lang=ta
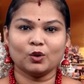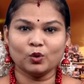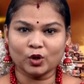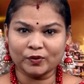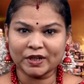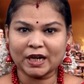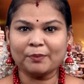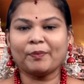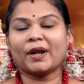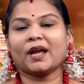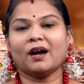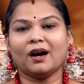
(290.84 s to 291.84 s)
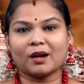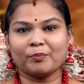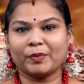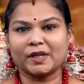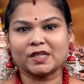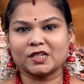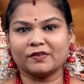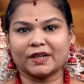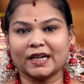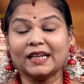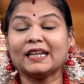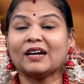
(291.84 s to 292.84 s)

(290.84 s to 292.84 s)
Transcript: குருவுக்கு பரிகாரம் பண்ணுறவங்க